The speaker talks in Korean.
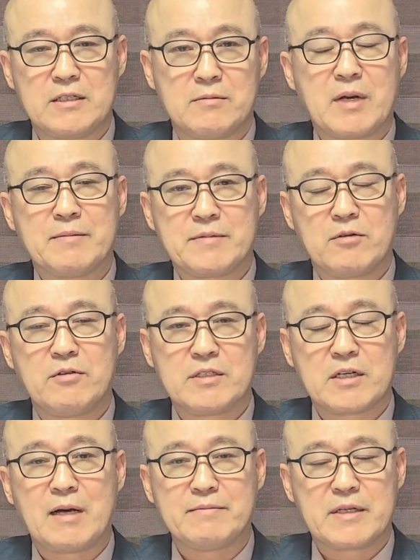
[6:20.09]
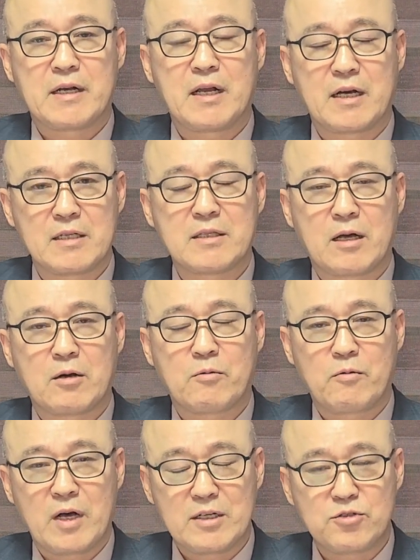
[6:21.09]
지금 감사원에서 감사를
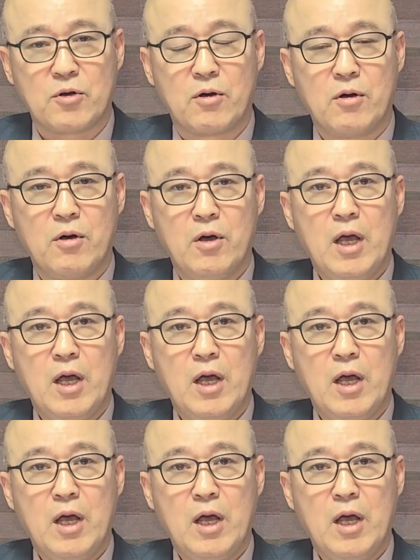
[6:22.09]
하겠다고 하죠.